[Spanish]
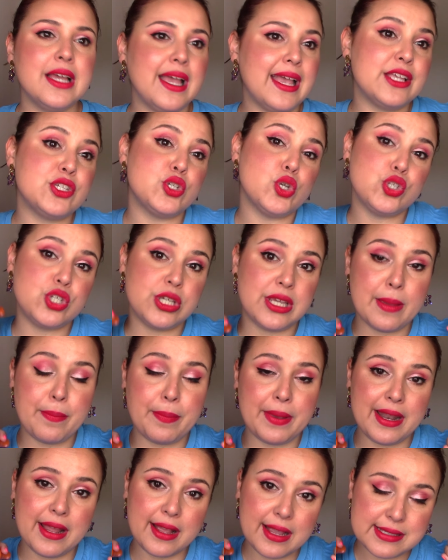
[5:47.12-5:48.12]
eso sí,
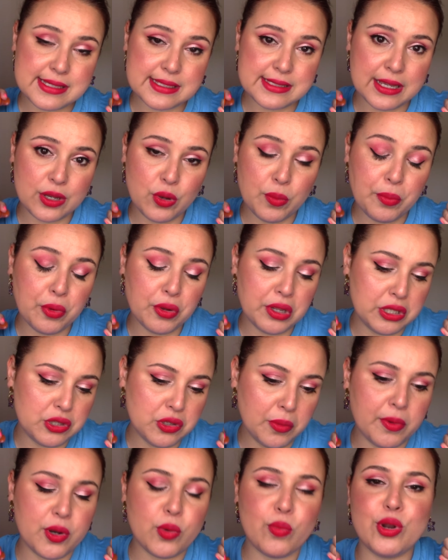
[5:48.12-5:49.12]
espera que se seque un poquito,
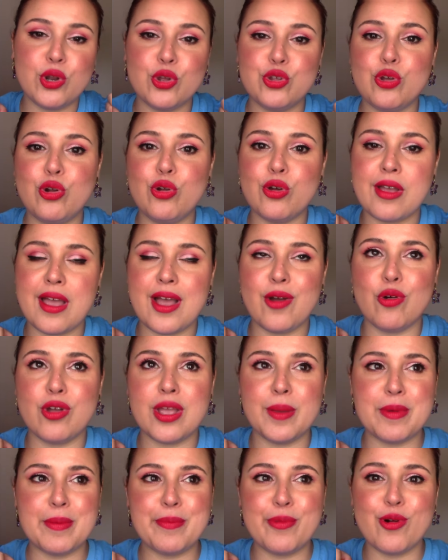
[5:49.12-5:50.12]
pero bueno, yo lo que hago es
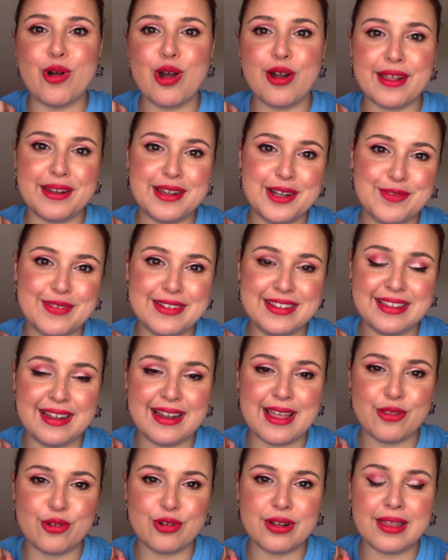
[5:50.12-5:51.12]
que me pongo ahora en el
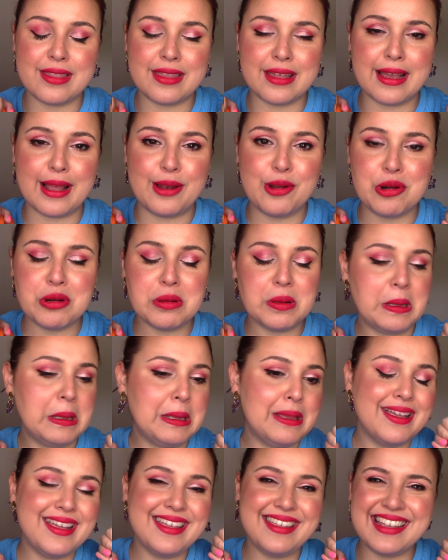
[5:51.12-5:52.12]
ventilador que hace calor
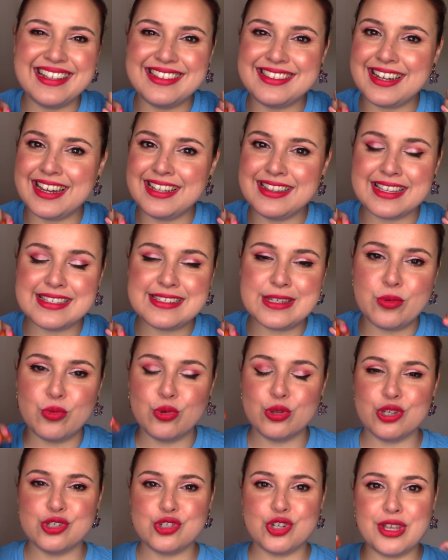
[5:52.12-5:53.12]
y en 30
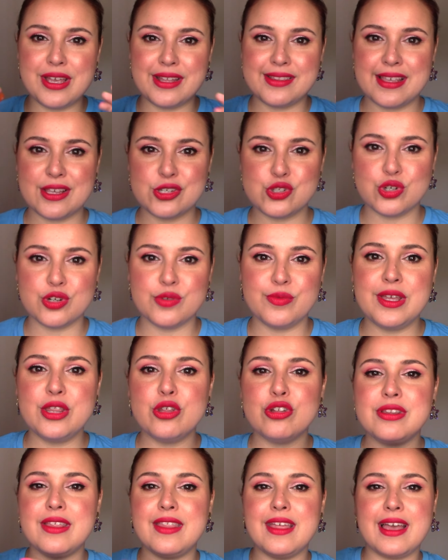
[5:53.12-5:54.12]
segundos eso ya está
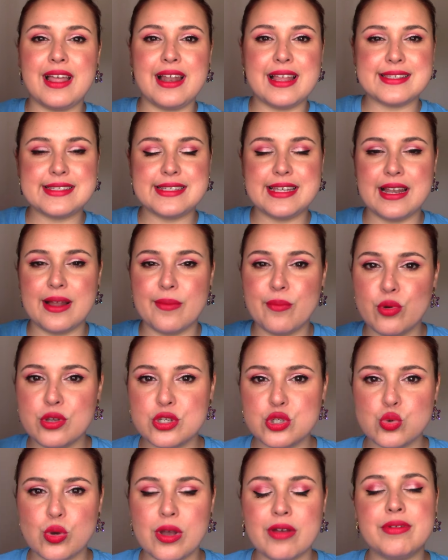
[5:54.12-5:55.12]
absorbido, te deja la sila muy
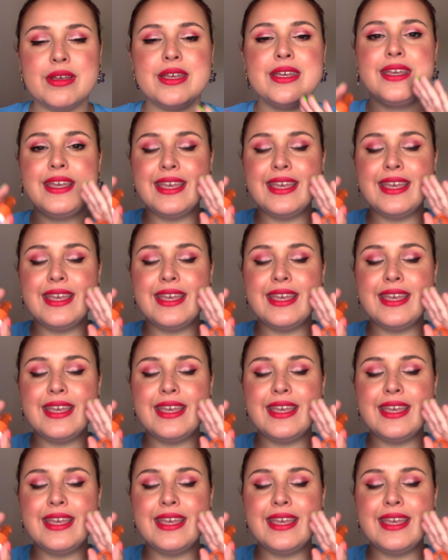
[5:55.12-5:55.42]
suave